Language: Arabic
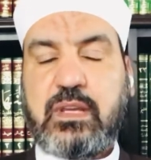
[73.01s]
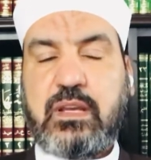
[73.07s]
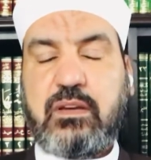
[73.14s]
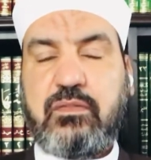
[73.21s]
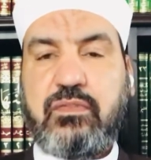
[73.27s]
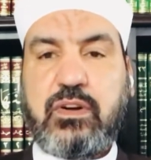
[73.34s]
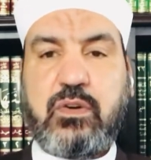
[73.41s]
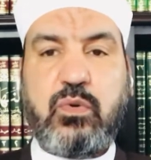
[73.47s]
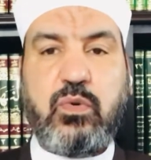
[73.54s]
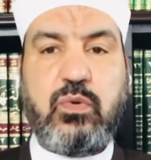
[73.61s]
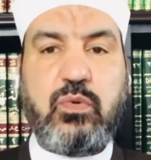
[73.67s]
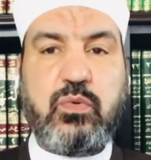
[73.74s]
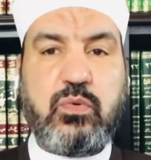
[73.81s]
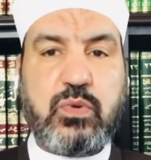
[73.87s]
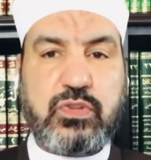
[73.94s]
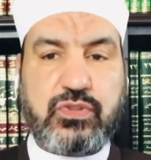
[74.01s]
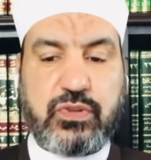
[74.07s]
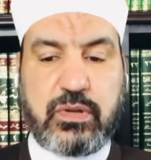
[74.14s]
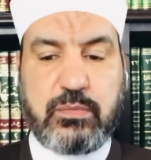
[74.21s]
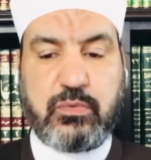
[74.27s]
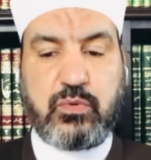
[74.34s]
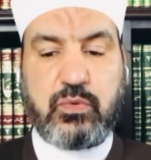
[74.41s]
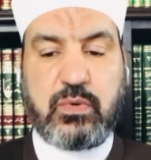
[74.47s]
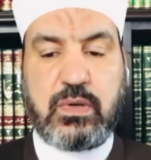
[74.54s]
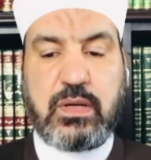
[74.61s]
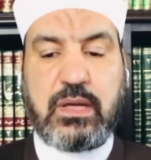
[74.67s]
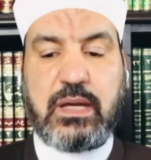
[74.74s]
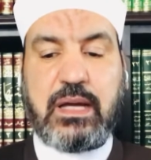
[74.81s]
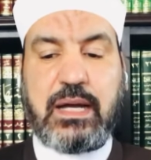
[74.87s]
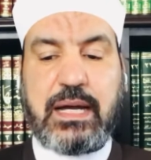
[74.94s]
فكلوا واشربوا
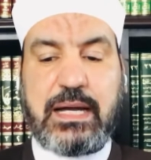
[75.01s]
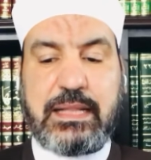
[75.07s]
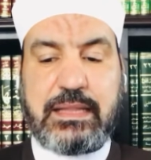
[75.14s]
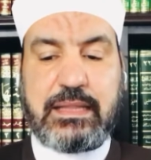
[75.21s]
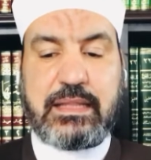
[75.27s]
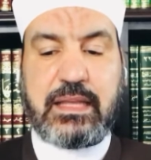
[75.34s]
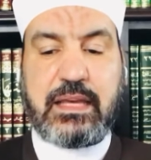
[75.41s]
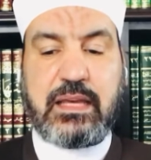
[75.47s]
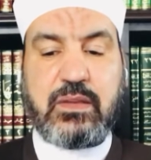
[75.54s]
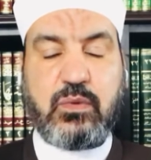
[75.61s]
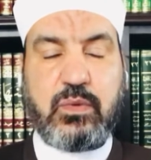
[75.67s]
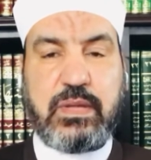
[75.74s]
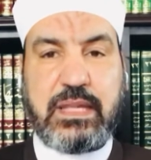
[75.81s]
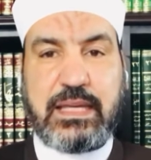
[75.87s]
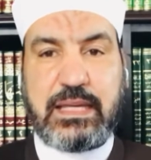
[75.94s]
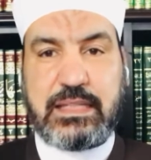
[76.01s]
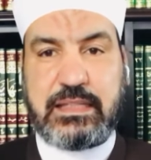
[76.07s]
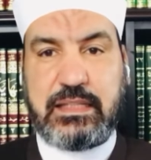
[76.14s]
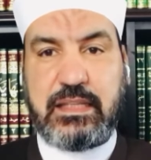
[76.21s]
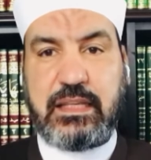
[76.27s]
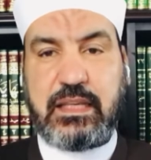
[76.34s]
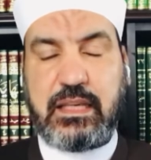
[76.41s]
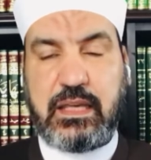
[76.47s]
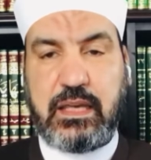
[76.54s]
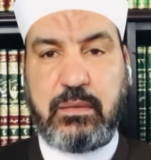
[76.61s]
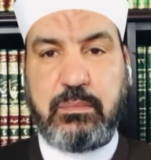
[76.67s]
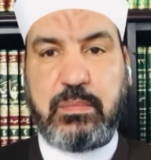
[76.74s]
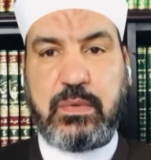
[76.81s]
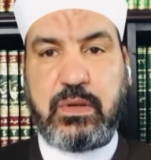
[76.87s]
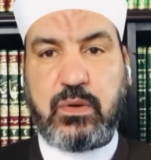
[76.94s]
حتى ينادي
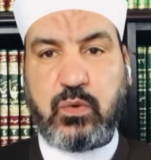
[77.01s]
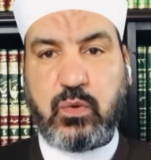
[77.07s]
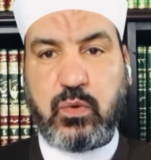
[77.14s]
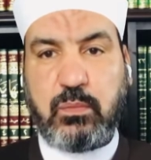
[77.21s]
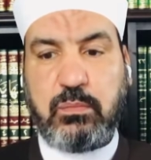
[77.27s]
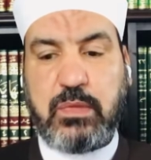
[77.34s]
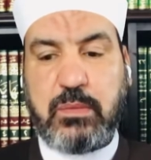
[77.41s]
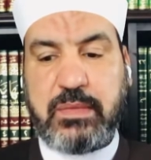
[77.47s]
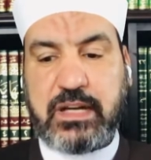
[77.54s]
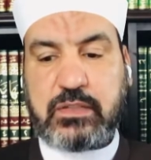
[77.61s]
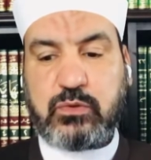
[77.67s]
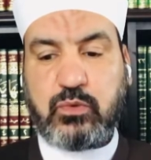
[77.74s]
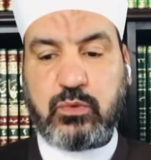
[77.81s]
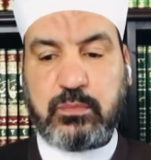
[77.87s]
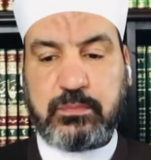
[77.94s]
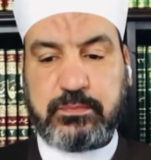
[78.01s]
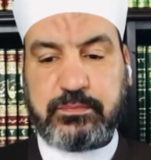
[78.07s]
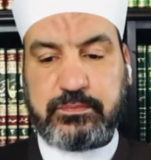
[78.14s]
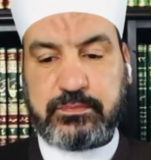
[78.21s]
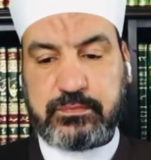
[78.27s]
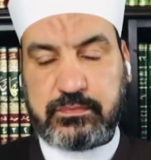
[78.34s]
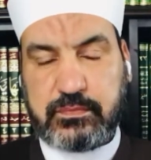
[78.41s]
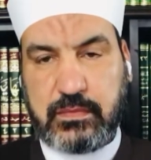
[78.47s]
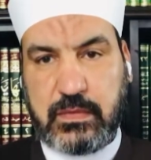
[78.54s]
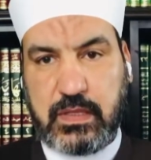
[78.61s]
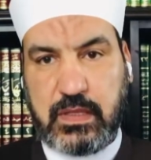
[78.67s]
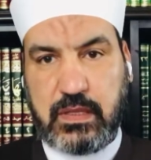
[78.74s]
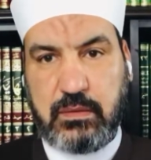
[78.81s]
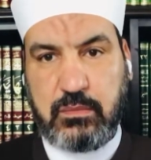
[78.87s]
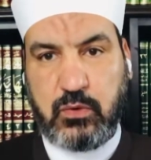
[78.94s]
ابن أم مكتوم
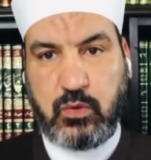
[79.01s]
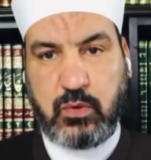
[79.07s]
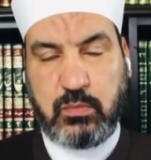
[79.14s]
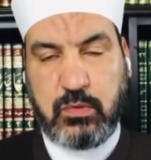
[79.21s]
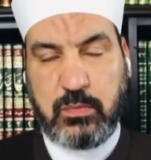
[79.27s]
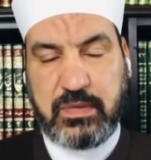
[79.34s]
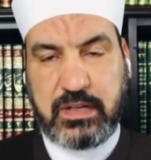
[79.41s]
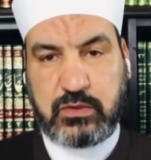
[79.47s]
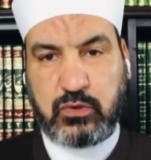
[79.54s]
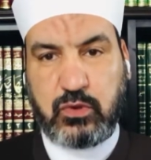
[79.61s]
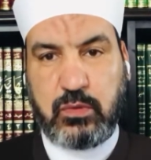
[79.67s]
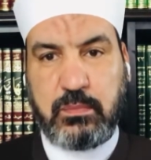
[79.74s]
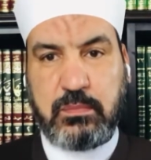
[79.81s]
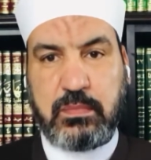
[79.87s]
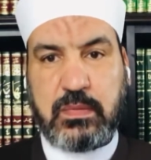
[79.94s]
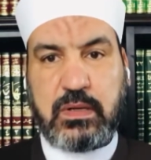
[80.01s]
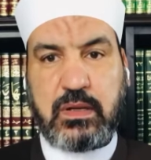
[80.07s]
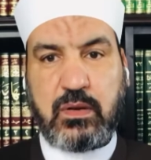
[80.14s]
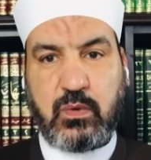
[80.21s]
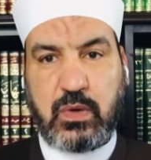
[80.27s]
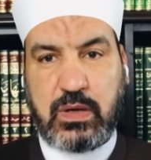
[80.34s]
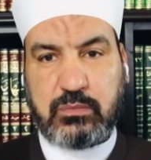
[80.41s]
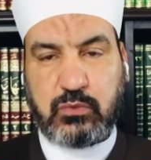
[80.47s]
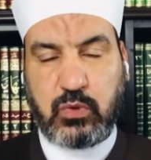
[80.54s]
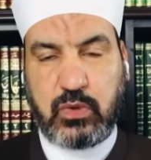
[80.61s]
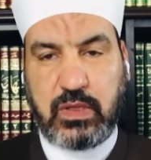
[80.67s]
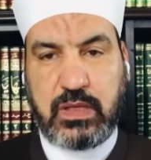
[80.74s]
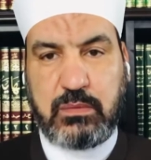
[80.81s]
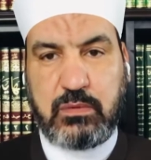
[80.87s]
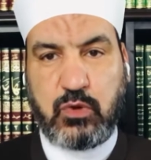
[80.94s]
ابن أم مكتوم اللي هو عبد
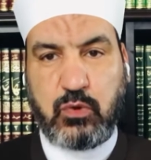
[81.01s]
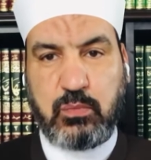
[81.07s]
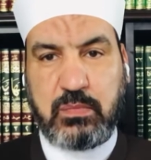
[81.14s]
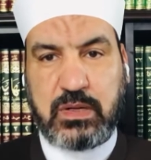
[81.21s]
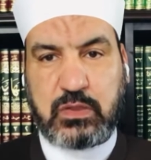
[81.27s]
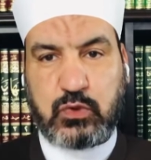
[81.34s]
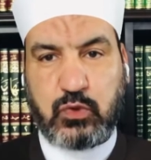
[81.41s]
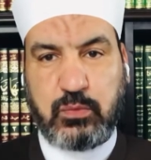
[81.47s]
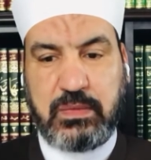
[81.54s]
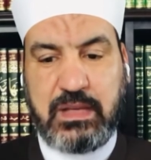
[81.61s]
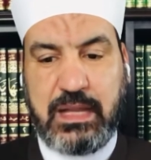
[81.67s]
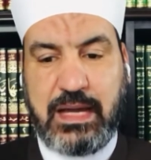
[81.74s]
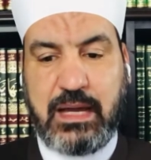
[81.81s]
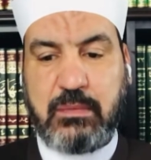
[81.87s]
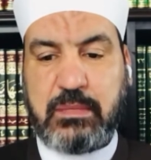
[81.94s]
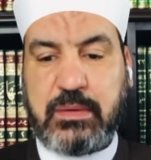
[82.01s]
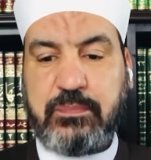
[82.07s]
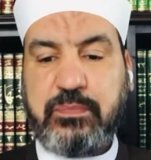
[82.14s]
الله بن أم مكتوم الأعمى